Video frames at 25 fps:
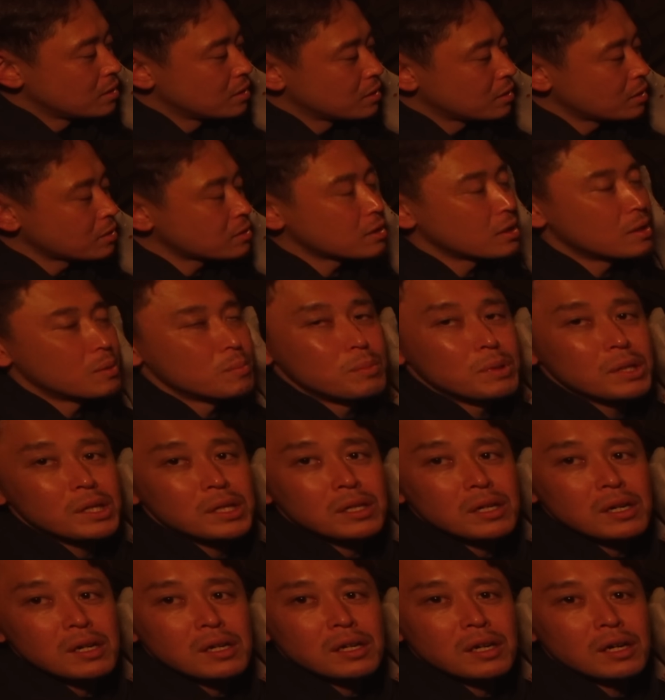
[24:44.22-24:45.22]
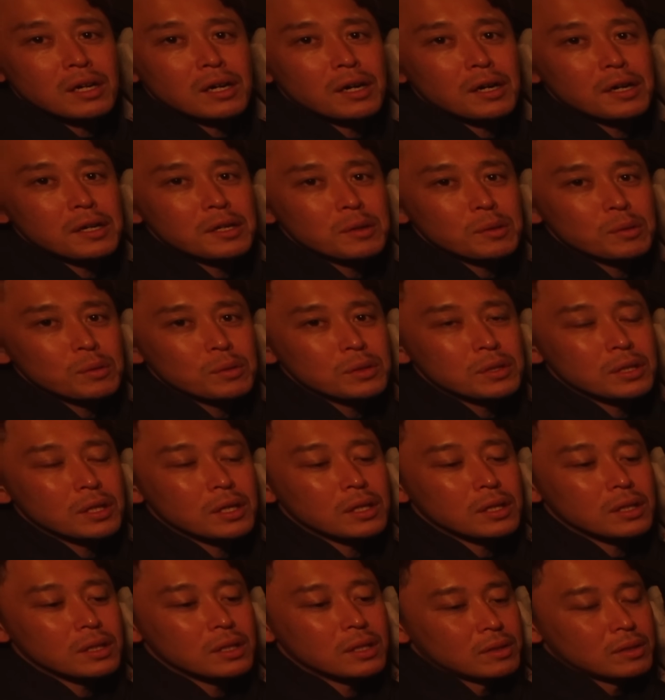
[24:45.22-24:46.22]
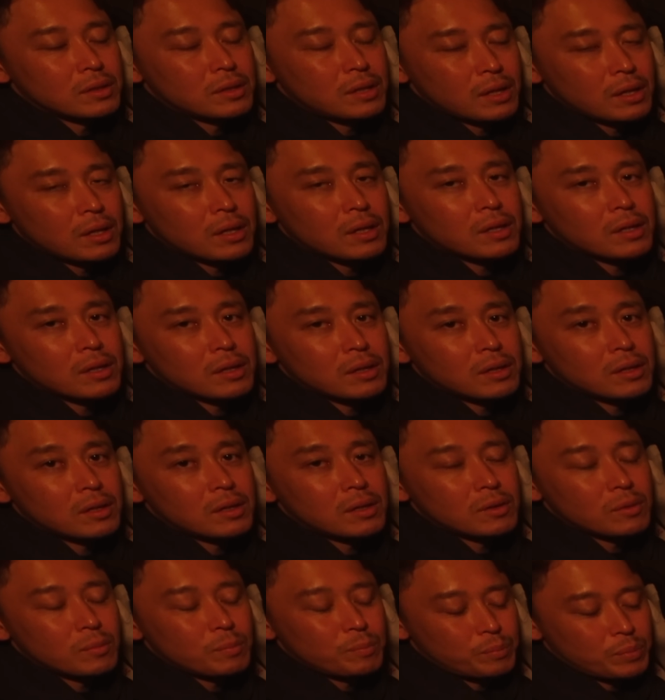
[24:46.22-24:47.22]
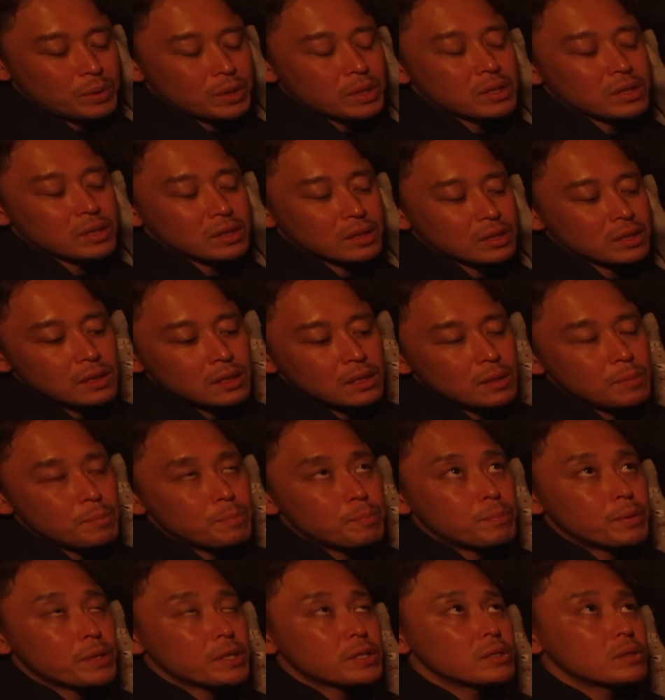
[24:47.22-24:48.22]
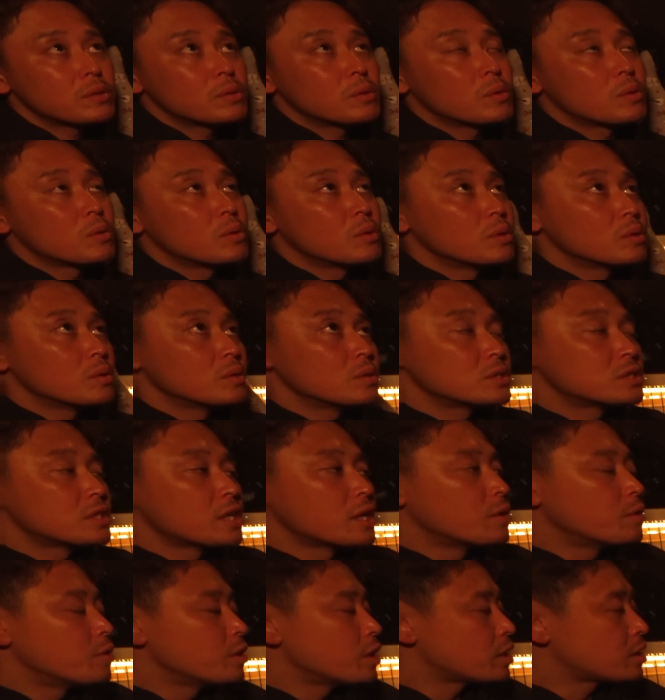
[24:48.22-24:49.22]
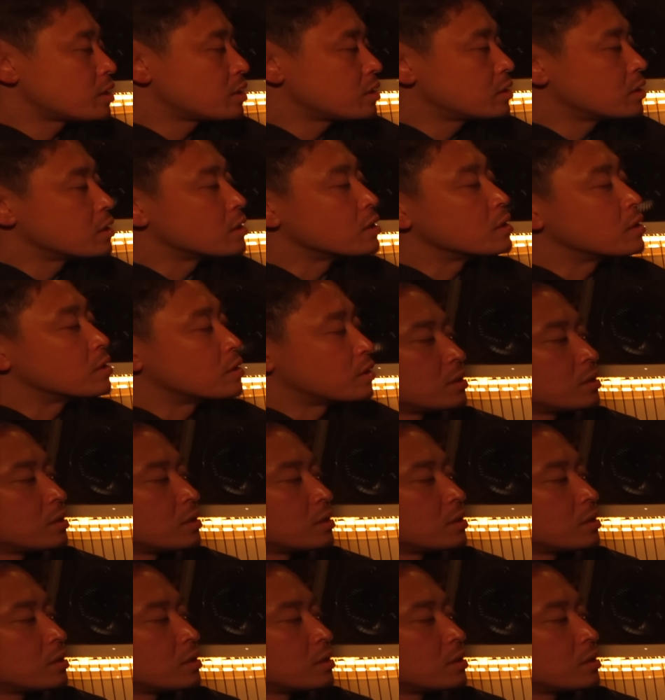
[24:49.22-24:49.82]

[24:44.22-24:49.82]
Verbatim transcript: 確かに3日間入り放題で600円六百円1泊ここ1500円ぐらいなんだよ